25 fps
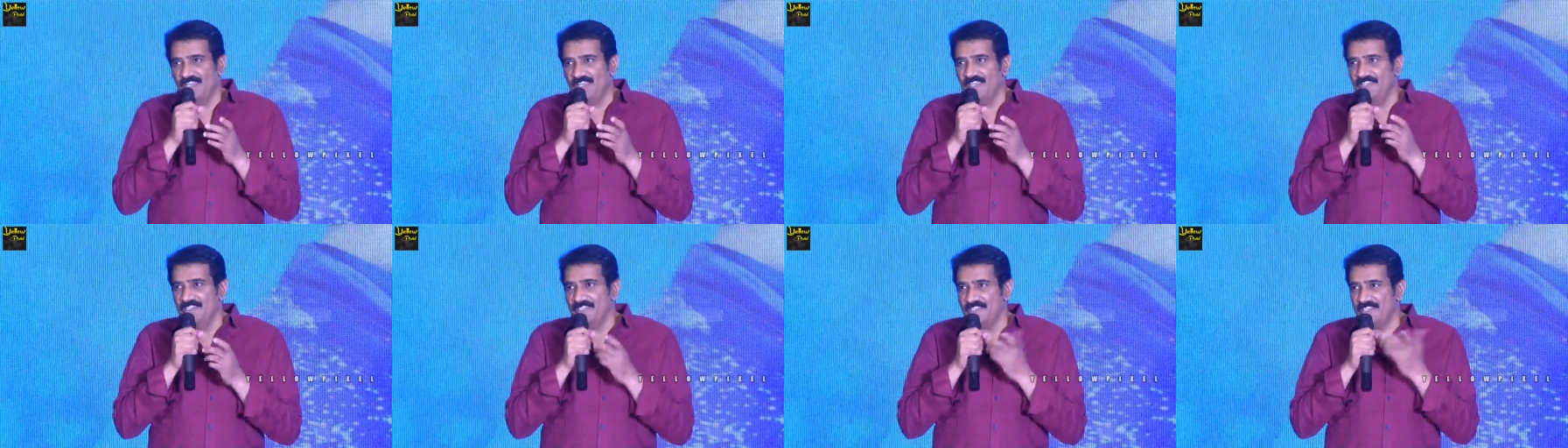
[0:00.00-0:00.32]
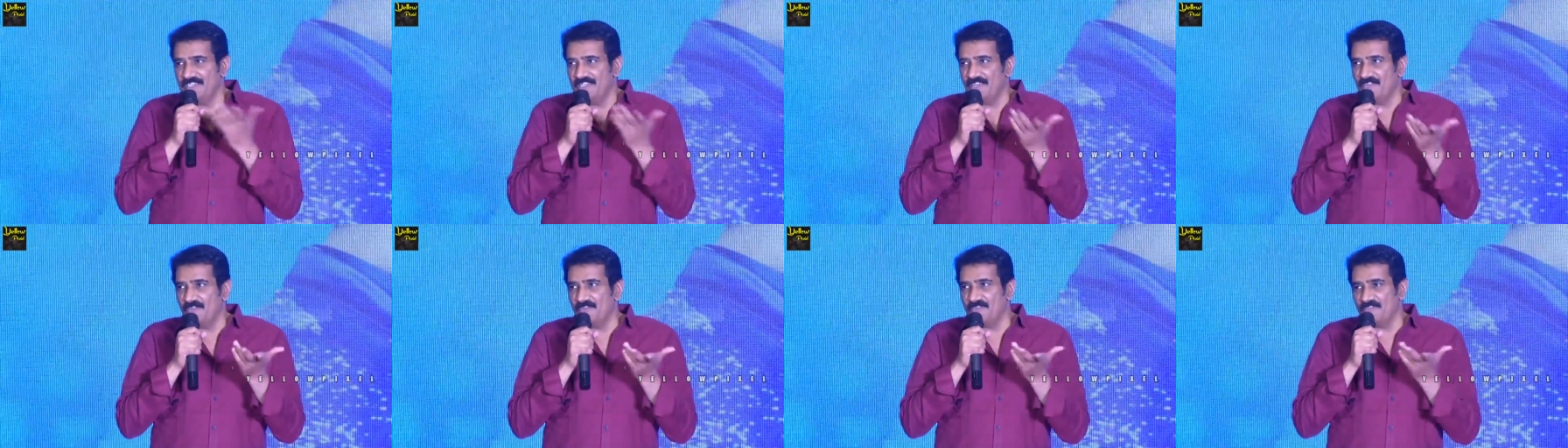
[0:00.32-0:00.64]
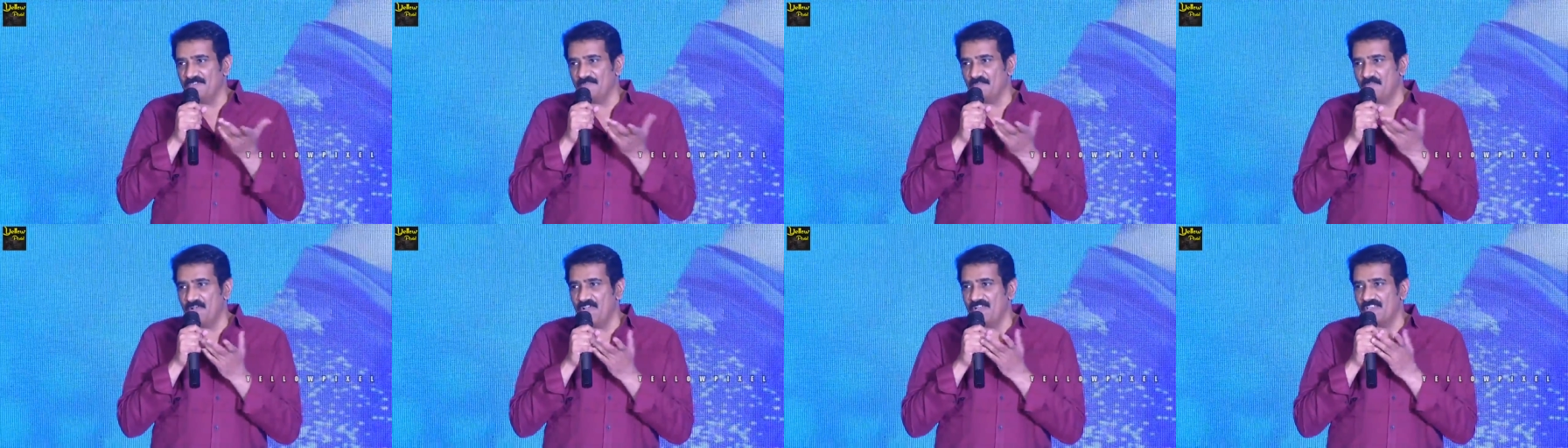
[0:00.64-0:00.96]
ఈజీగా
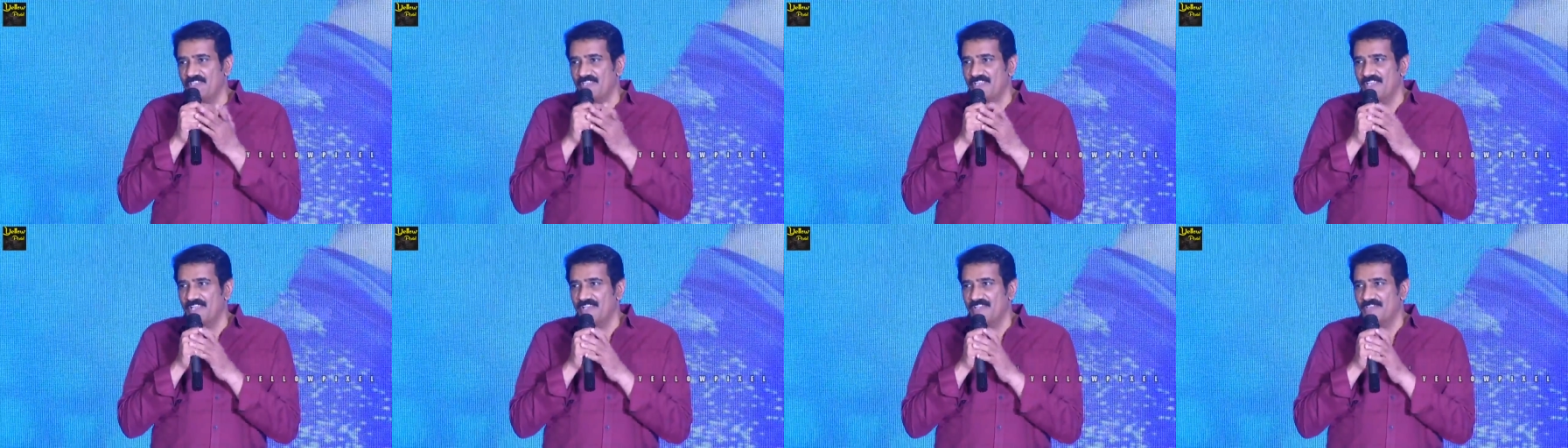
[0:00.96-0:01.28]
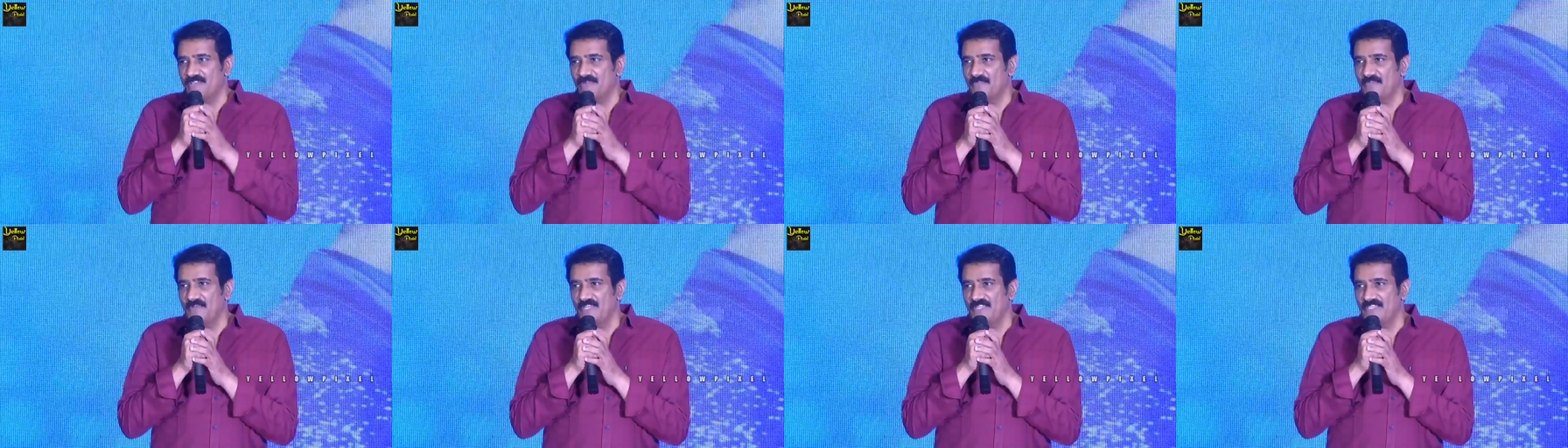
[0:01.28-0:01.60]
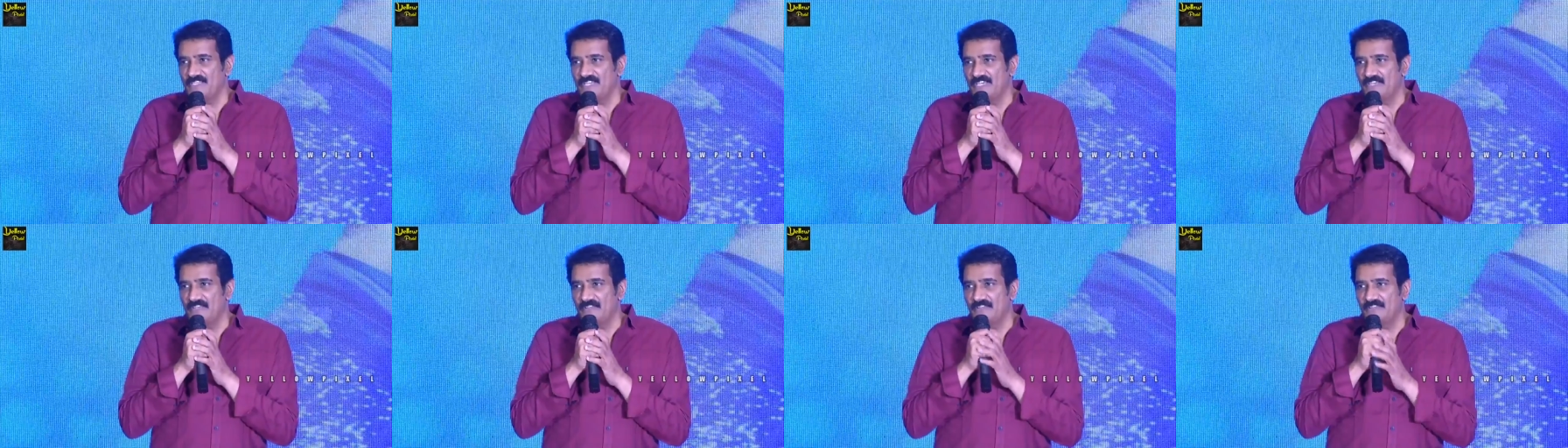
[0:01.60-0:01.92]
ఉంటుంది మారుతి గారితో
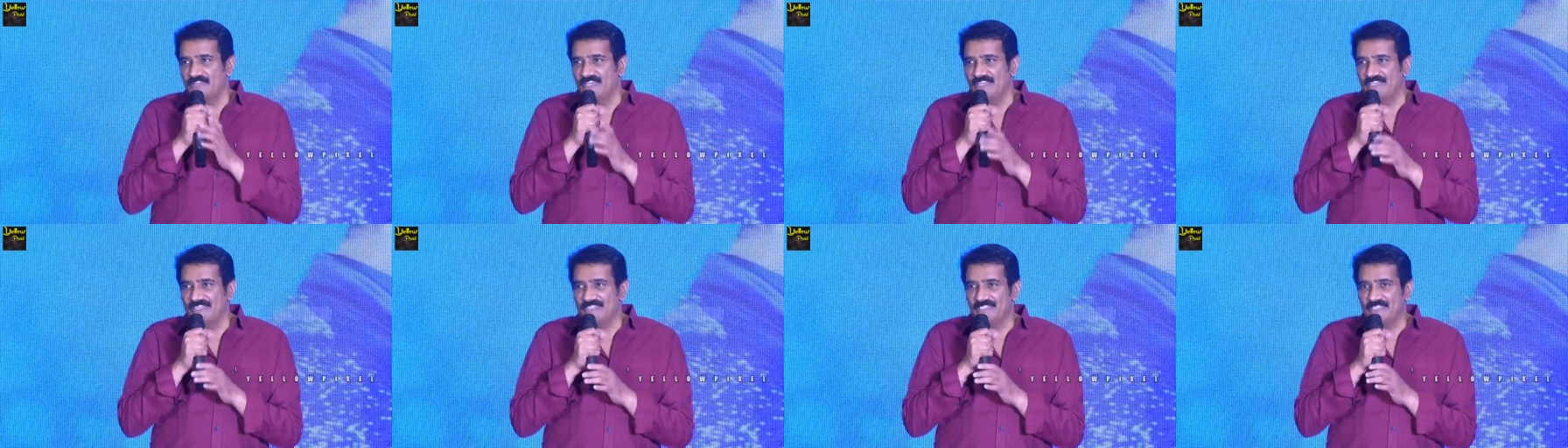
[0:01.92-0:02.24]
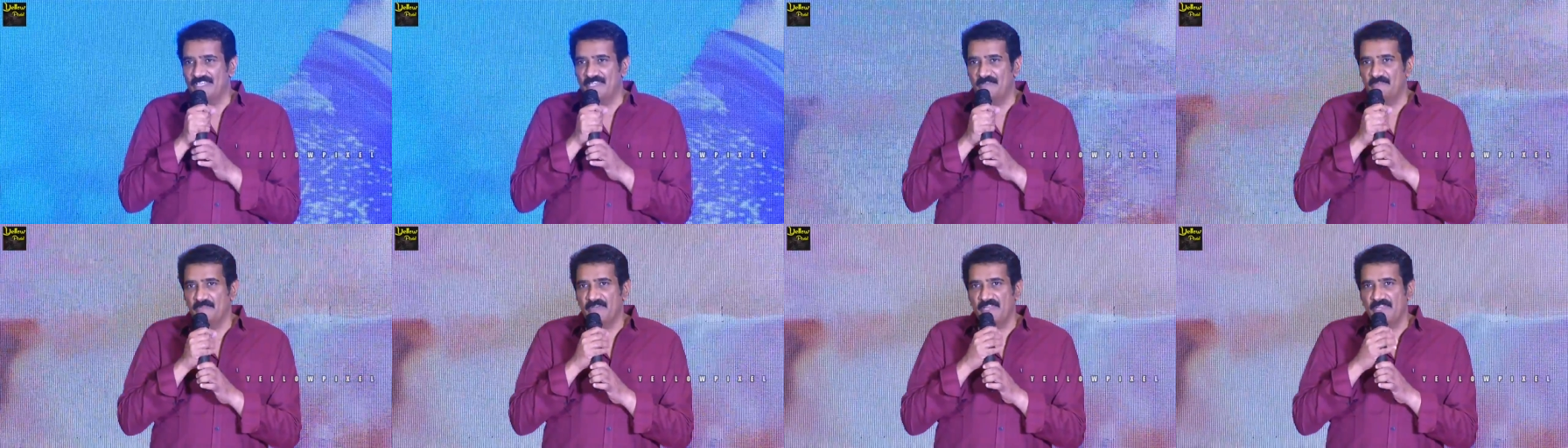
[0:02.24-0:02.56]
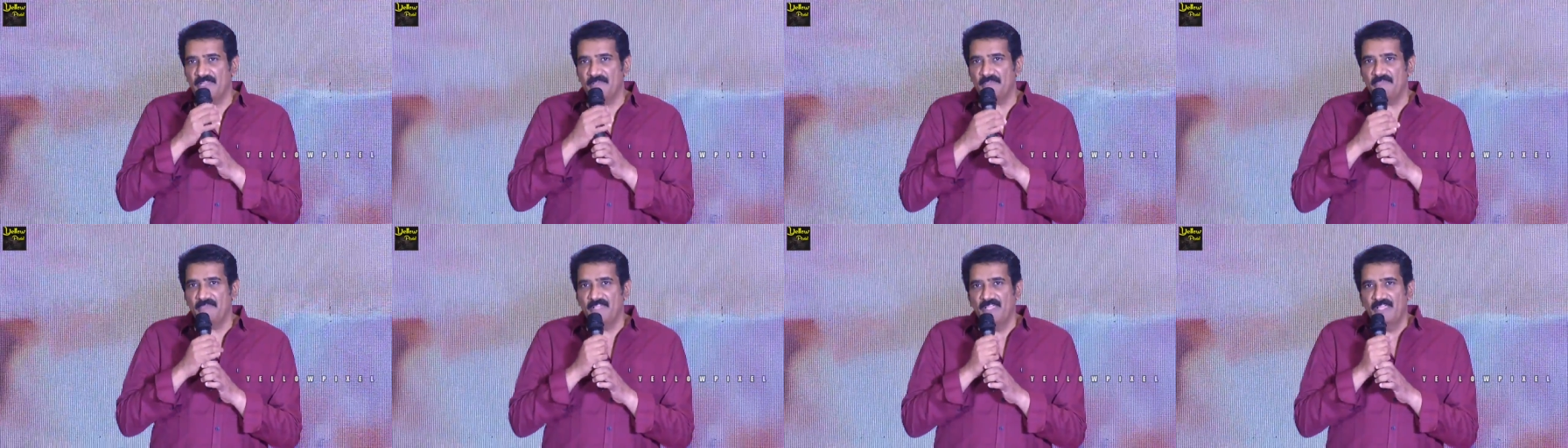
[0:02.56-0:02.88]
పనిచేయడం అట్ ద సేమ్
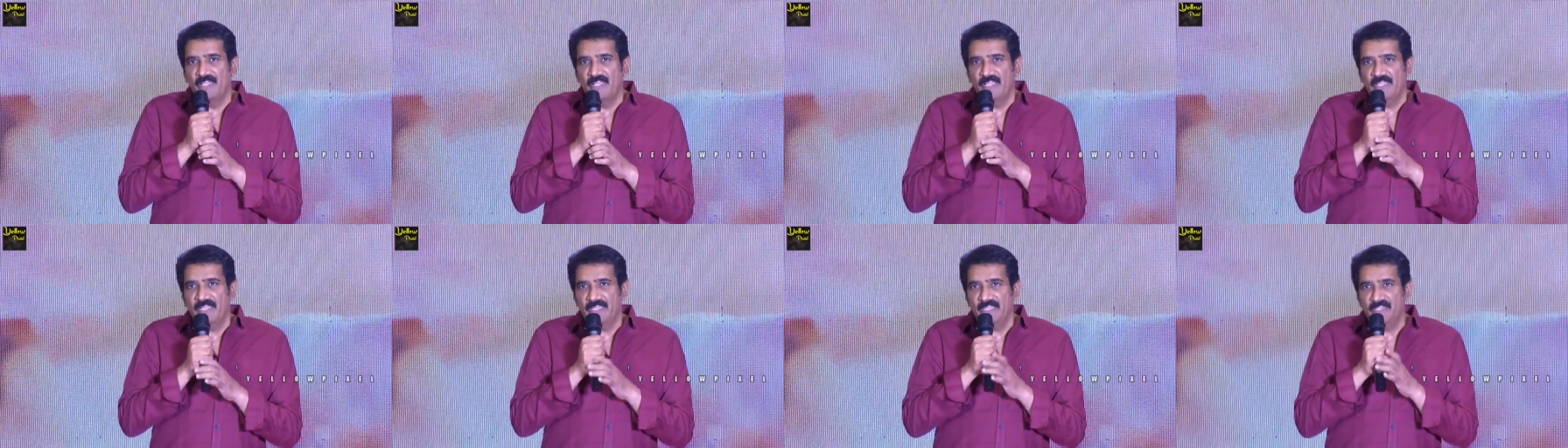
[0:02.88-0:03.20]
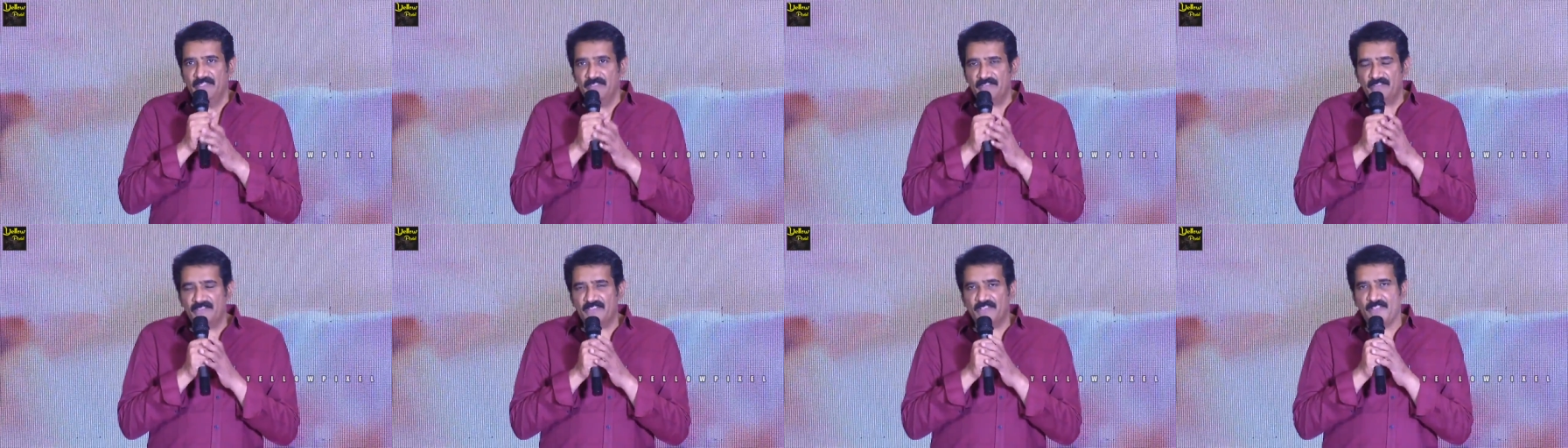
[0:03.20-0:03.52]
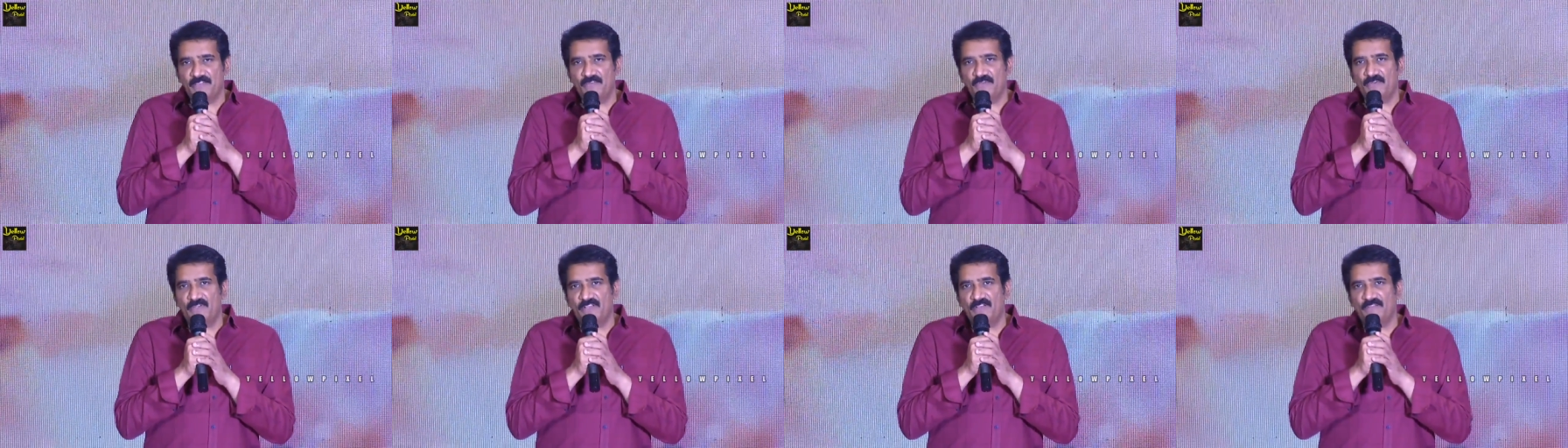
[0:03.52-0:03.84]
టైం ఇంత
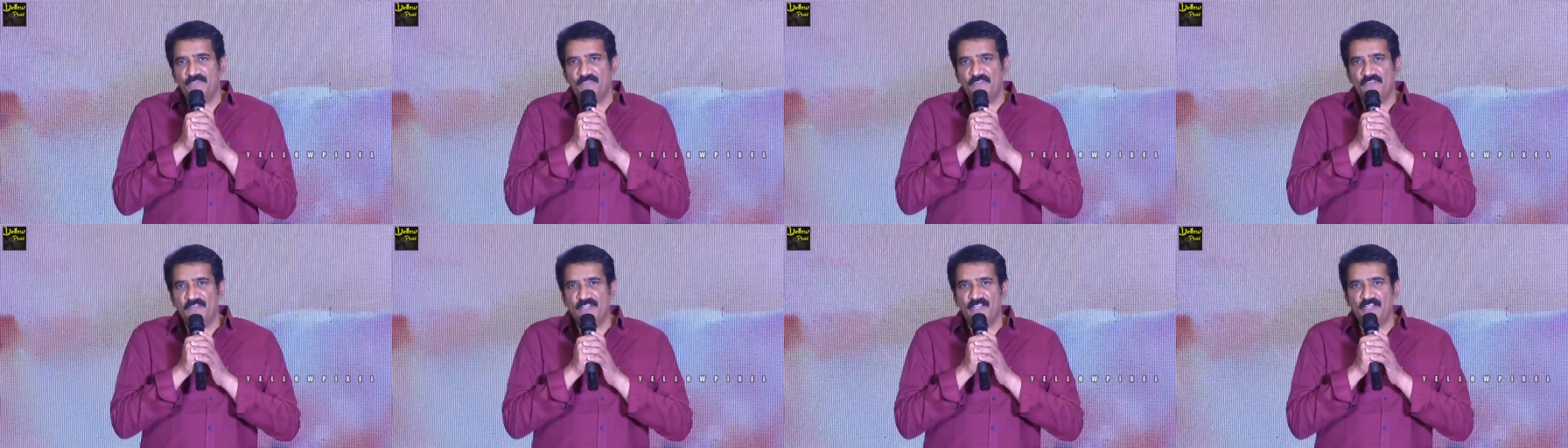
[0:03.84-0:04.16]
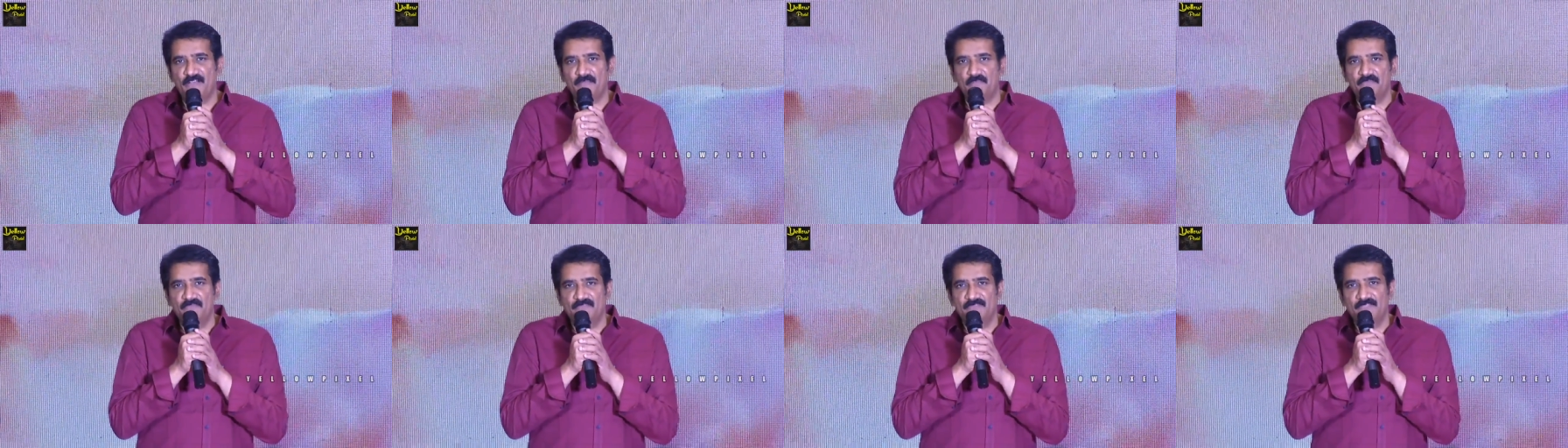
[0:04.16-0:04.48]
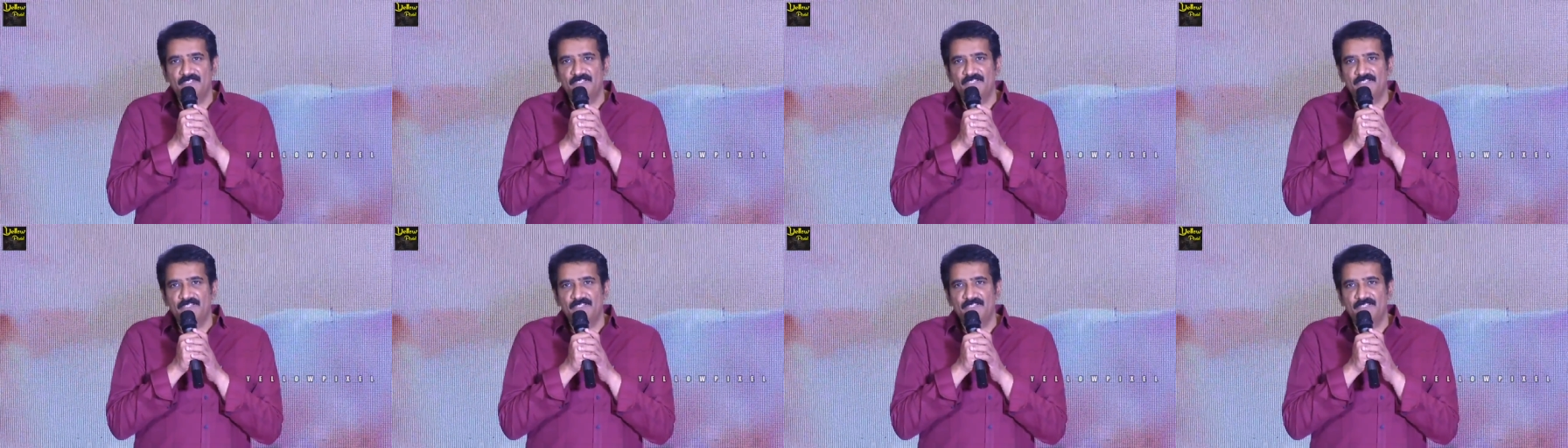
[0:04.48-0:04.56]
ఒక ఫ్రీడమ్